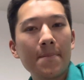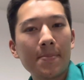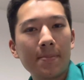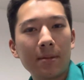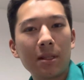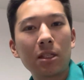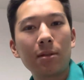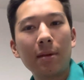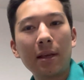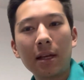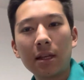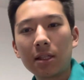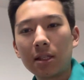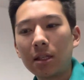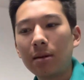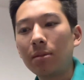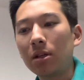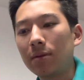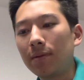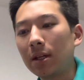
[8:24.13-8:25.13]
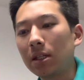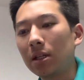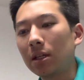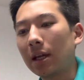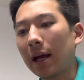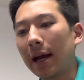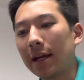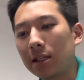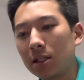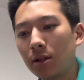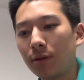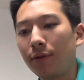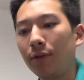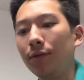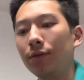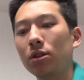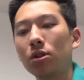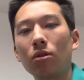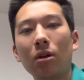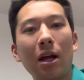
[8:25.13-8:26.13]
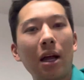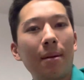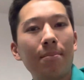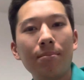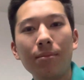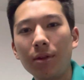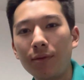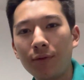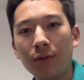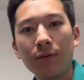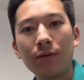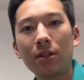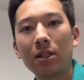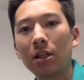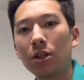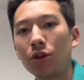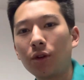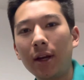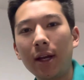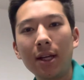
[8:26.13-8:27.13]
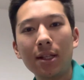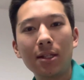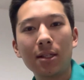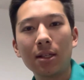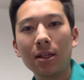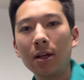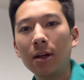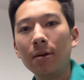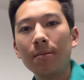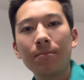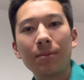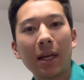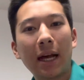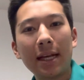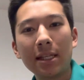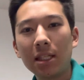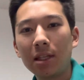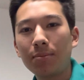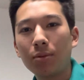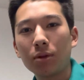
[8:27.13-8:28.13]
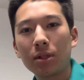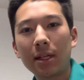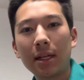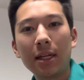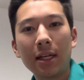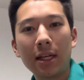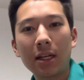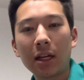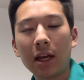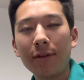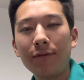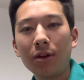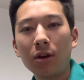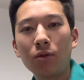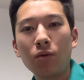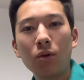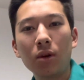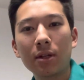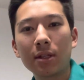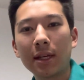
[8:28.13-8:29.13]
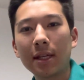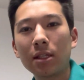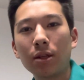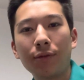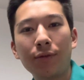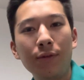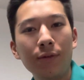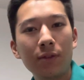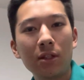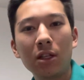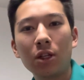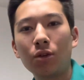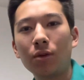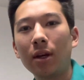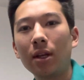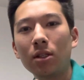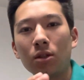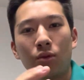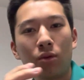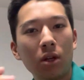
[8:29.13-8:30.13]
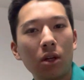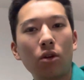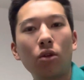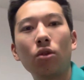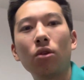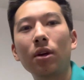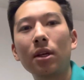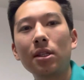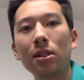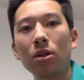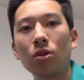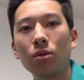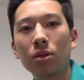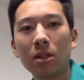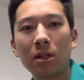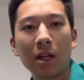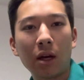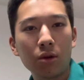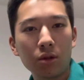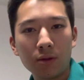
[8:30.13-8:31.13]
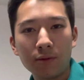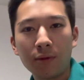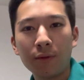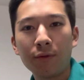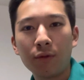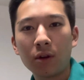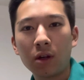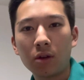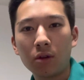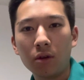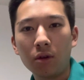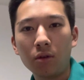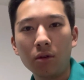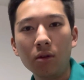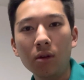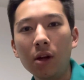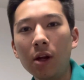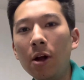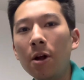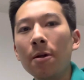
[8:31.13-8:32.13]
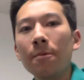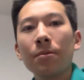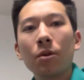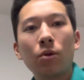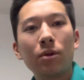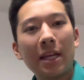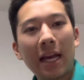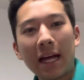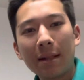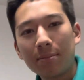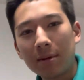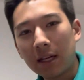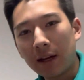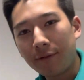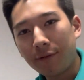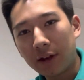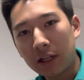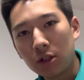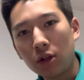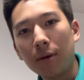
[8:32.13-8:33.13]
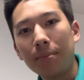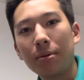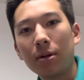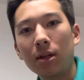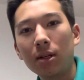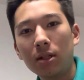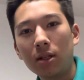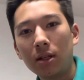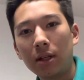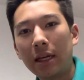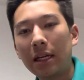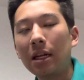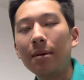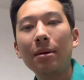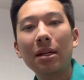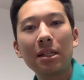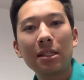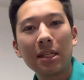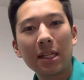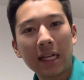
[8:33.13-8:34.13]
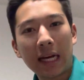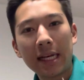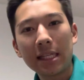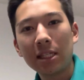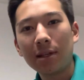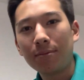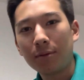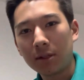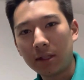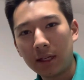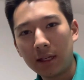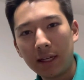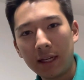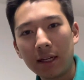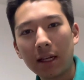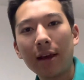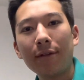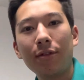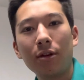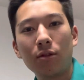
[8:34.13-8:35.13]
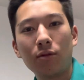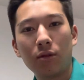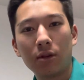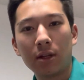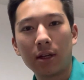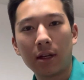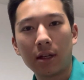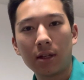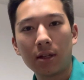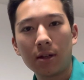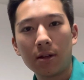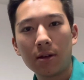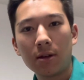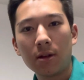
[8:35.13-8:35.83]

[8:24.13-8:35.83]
Und deswegen ist ziemlich wichtig, 1 zu 5 zu haben, 15 Trades, 30-prozentige Trefferquote, das heißt auf 15 Trades 100 Euro Risiko sind 1500 Euro und die hat man dann verdoppelt, indem man diese 30-prozentige Trefferquote hat.